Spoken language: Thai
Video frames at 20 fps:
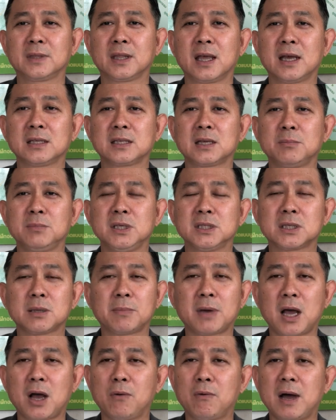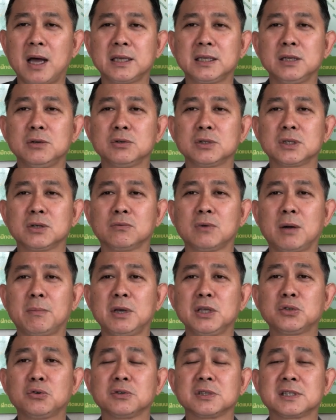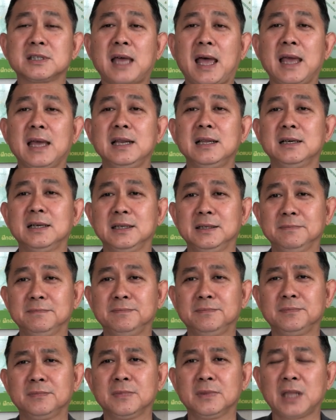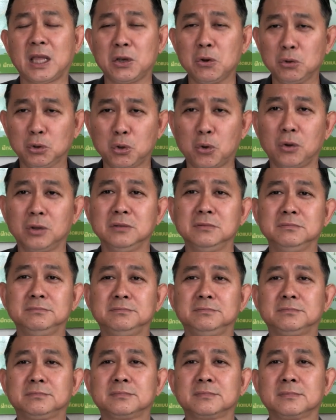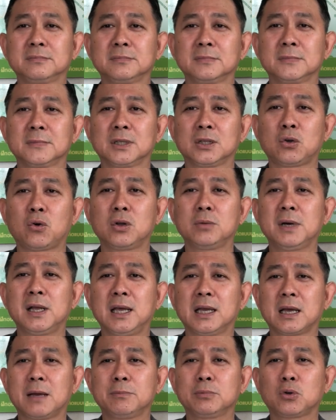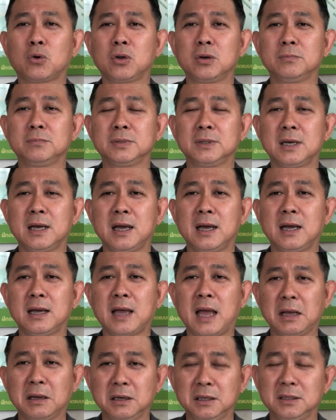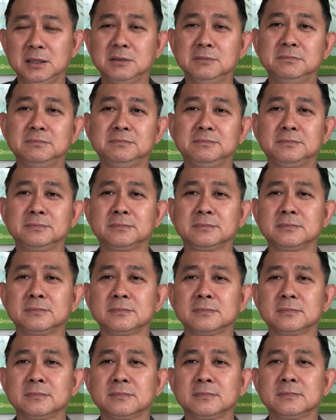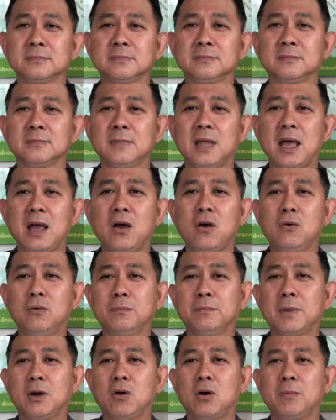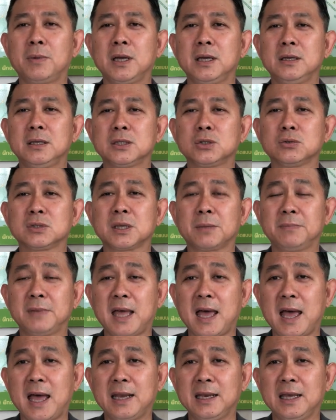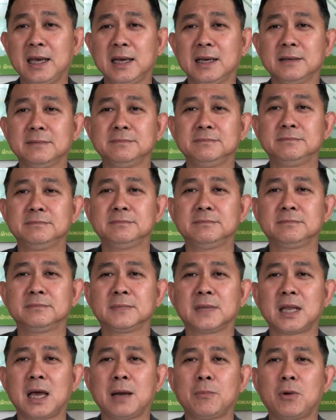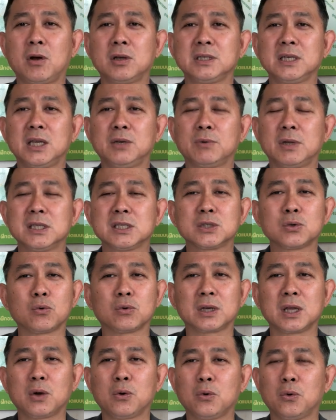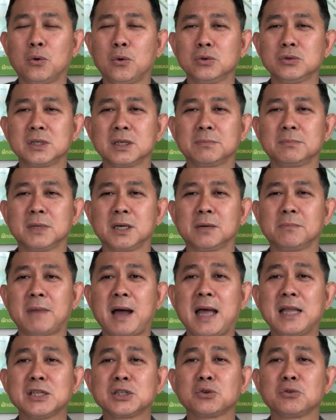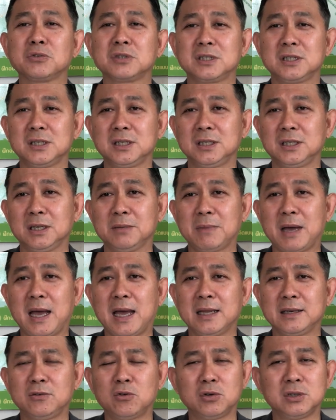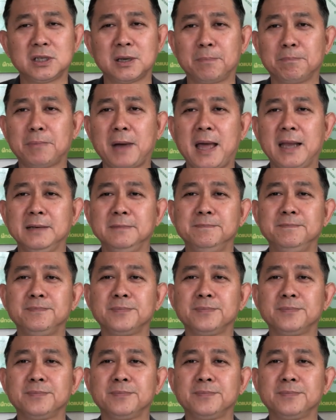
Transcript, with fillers: นะจะมีสภาวะที่รู้สึกว่าไม่สดใสเลย แต่ต้องทนทนเพื่ออะไรครับทนเพื่อหาเงิน แล้วพอไปสุดสัปดาห์เนี่ยนะพอเย็นวันศุกร์เนี่ยโหรู้สึกเบิกบานสดชื่นขึ้นมา โดยฉับพลัน